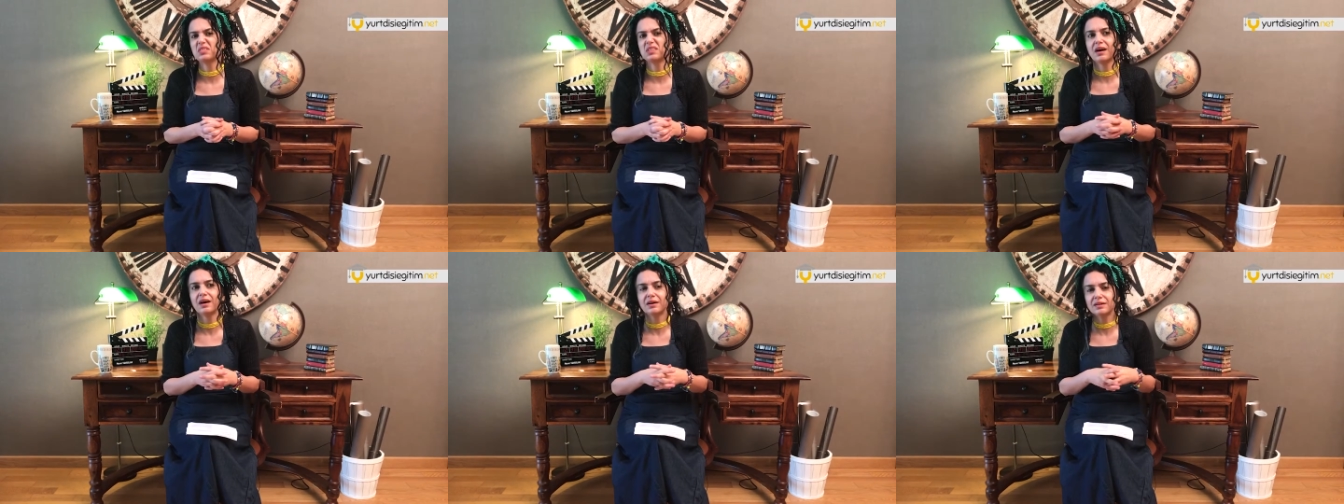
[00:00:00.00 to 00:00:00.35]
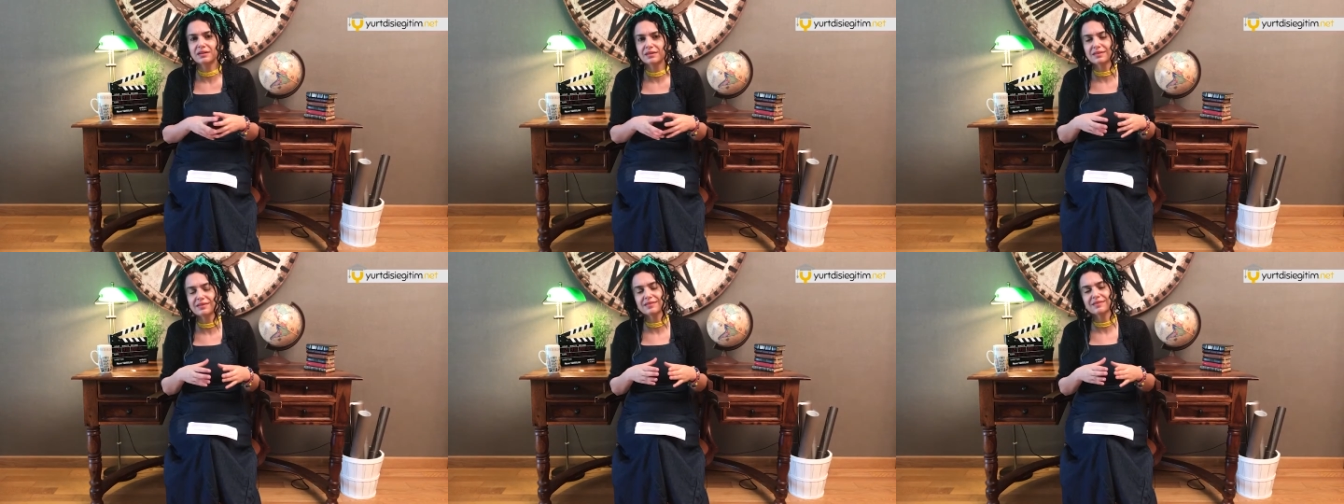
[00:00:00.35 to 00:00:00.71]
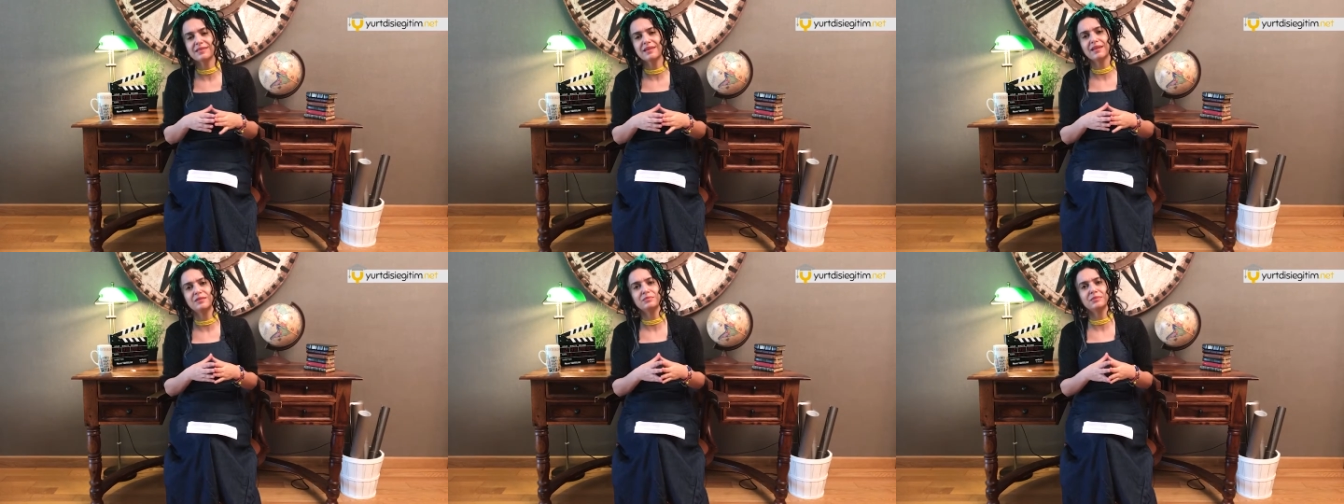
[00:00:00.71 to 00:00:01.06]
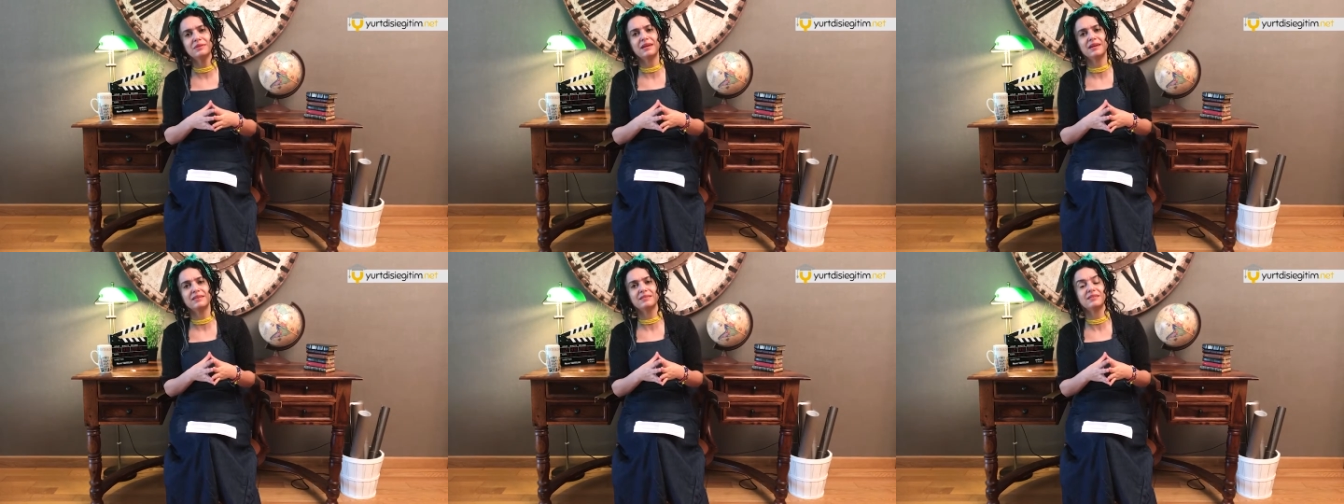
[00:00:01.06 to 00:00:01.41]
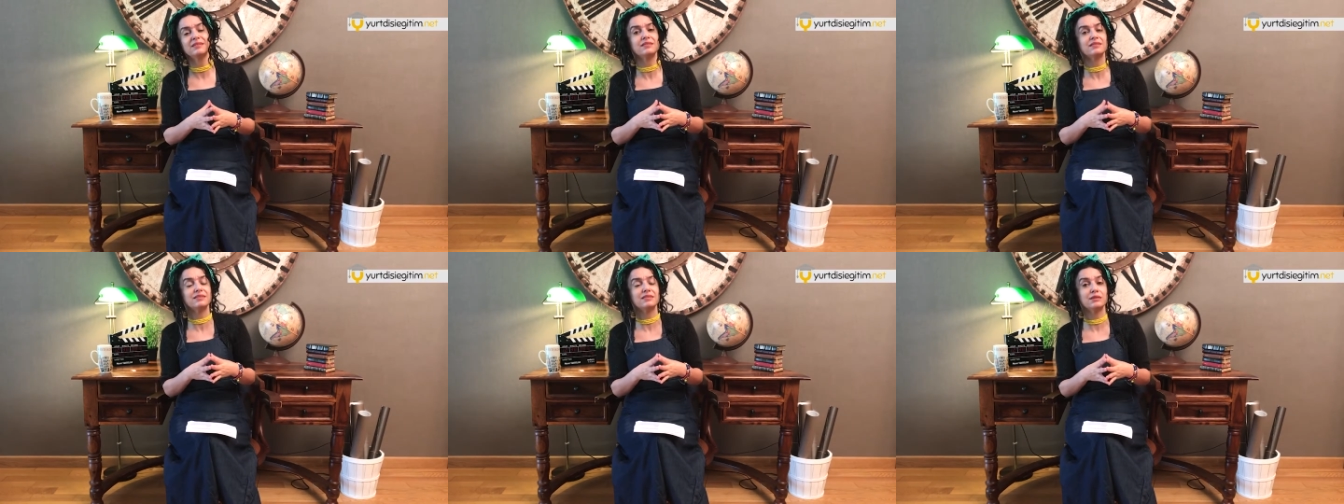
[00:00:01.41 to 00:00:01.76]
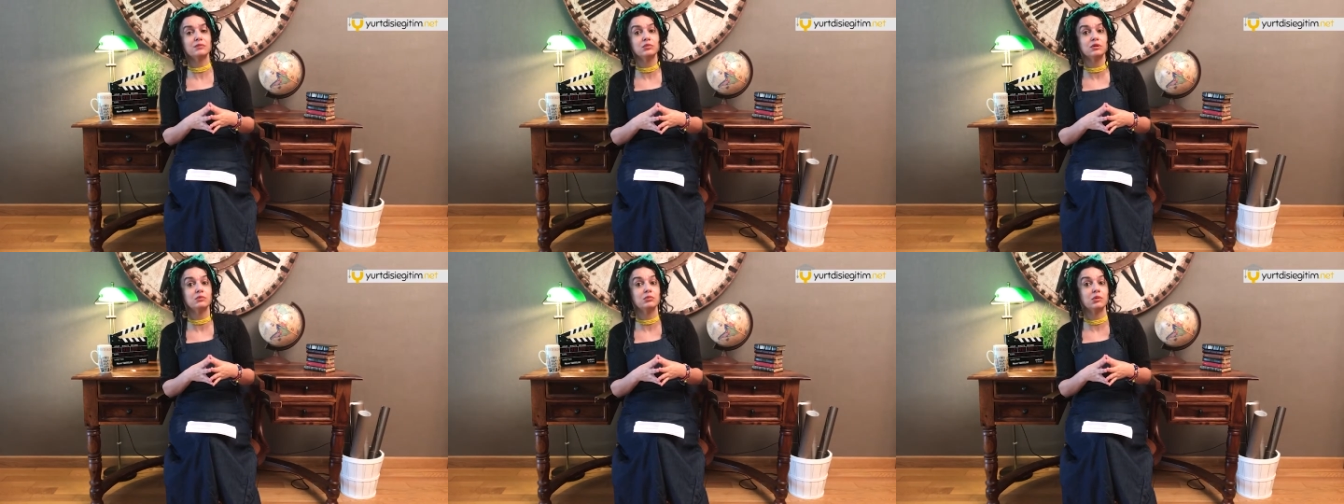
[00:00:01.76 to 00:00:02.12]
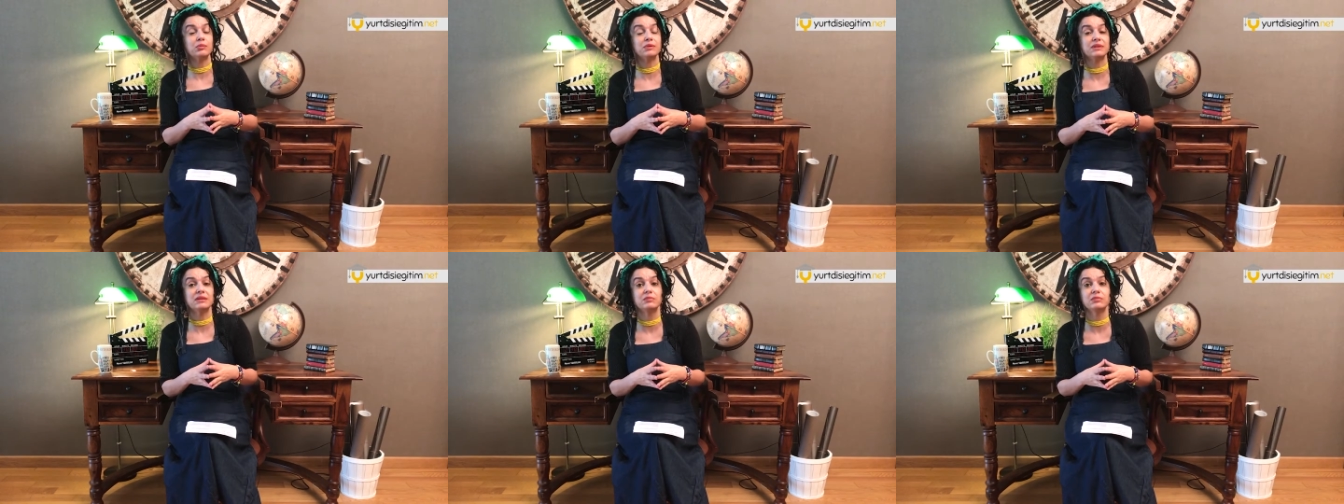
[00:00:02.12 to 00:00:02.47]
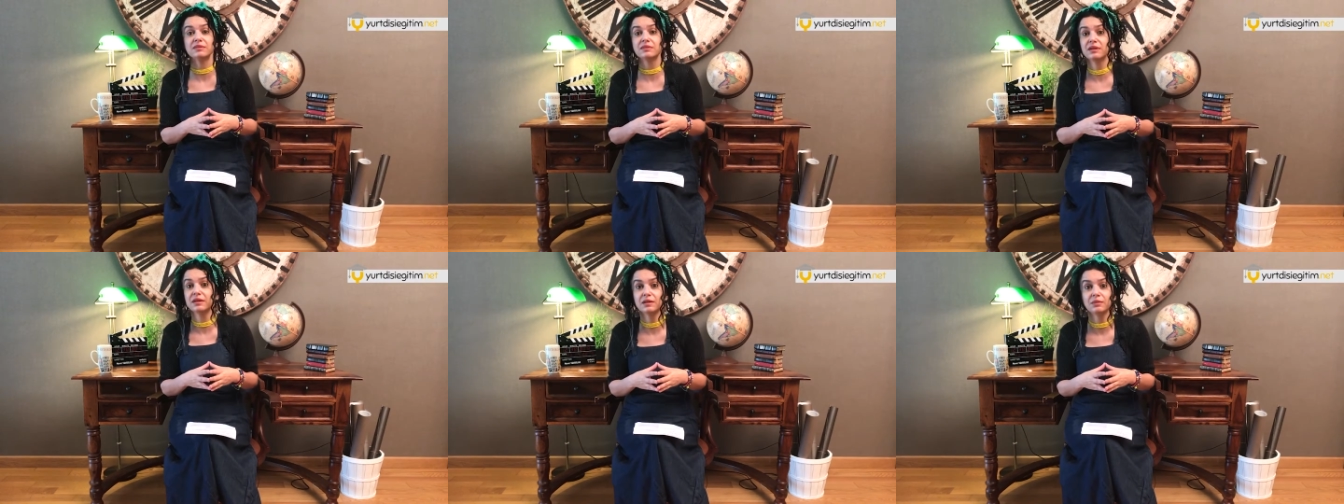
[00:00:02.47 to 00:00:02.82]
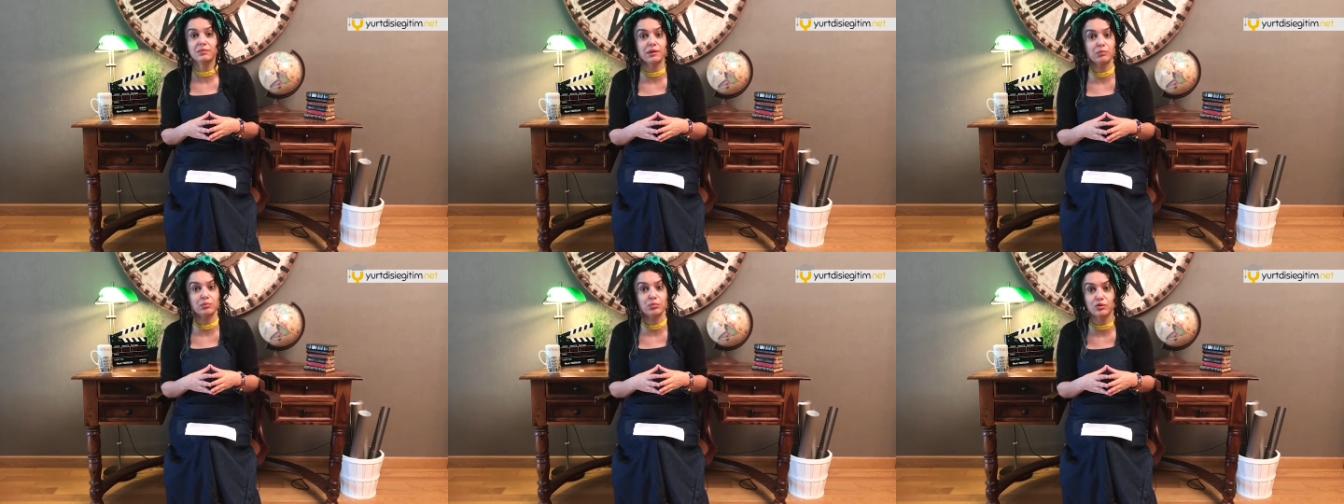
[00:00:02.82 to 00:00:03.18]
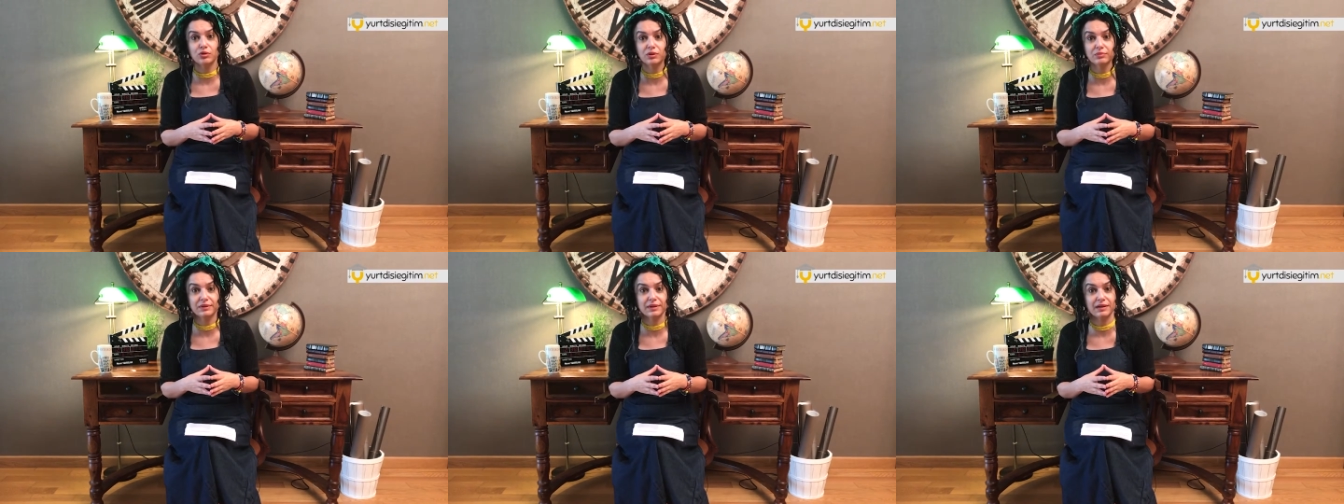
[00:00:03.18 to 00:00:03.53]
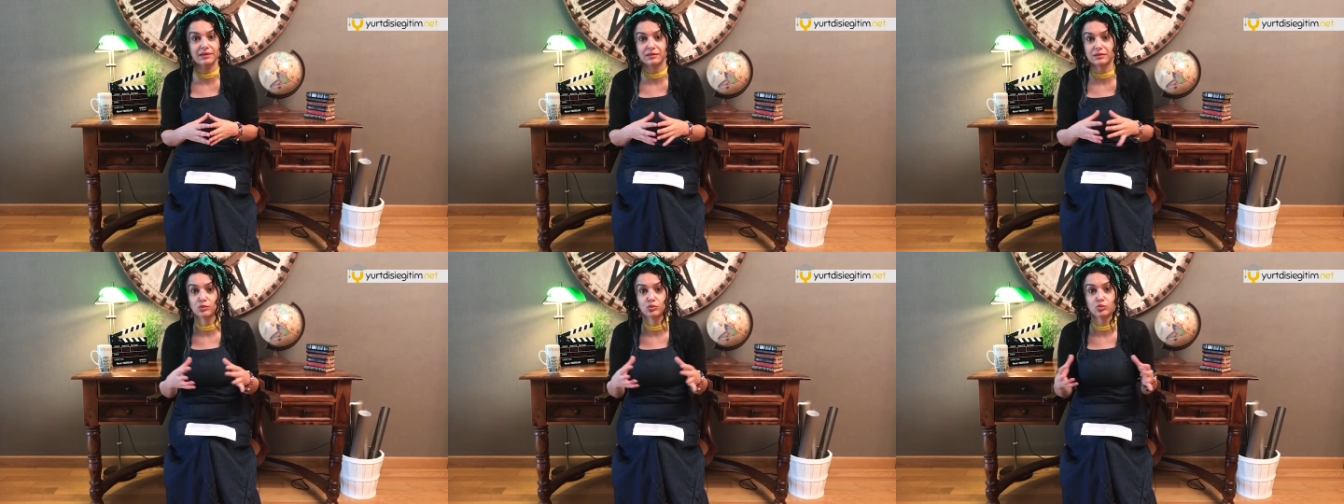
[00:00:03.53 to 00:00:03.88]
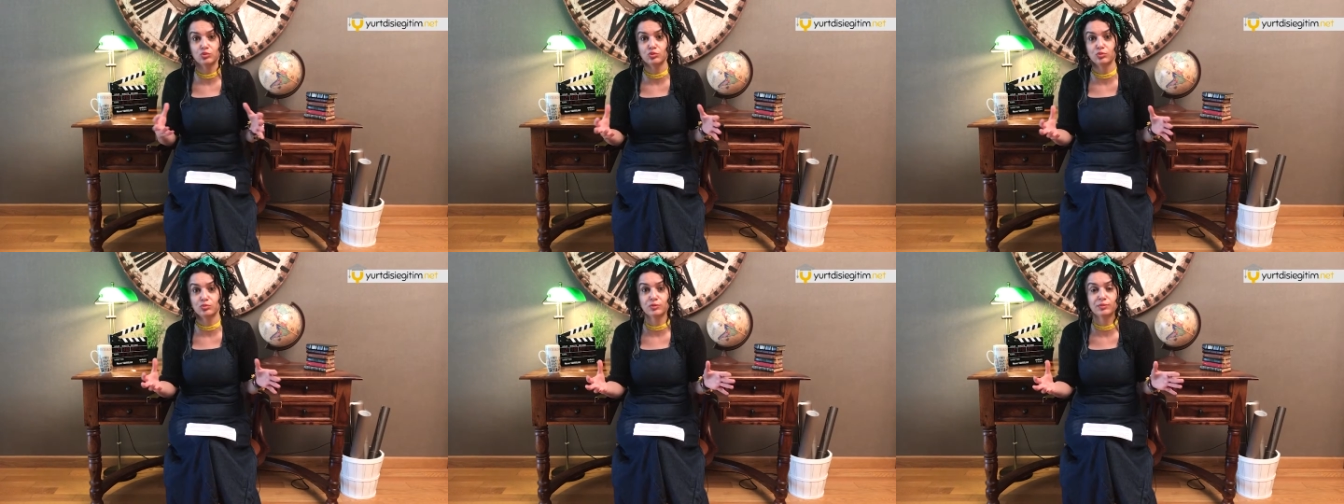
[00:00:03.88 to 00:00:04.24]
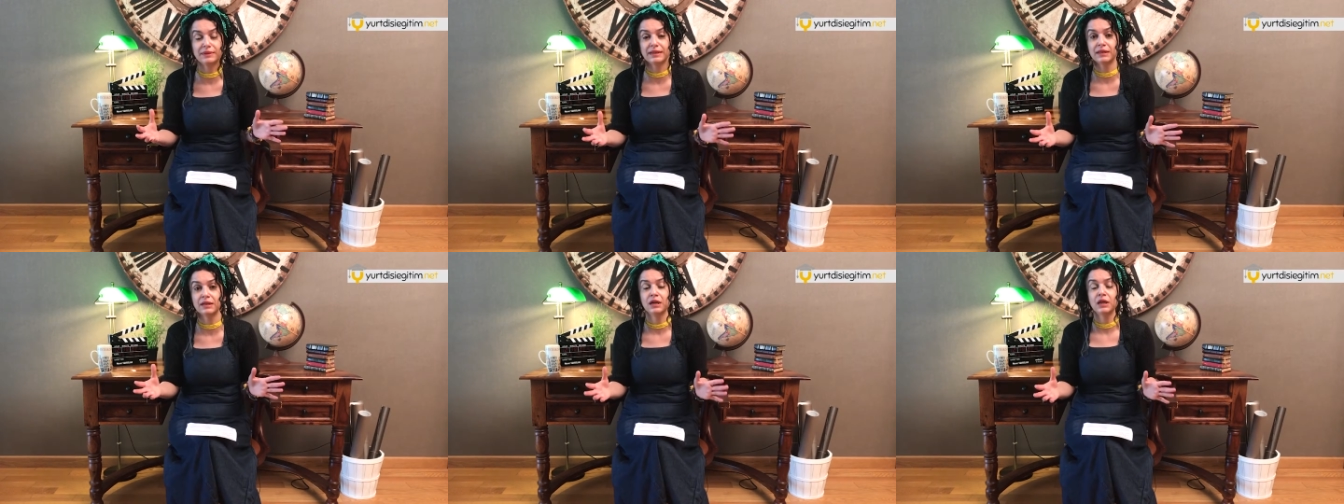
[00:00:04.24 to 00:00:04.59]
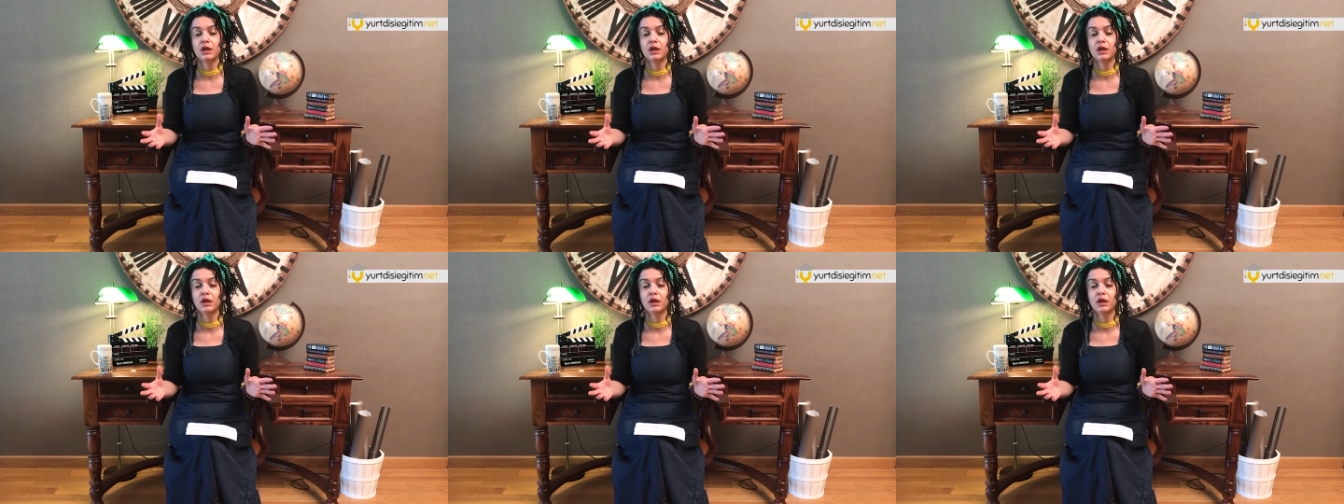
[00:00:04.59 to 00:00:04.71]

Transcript: daha kırsal bir yerde yaşayabilirim ama kimisi der ki ben böyle bir yerde ruhumu bile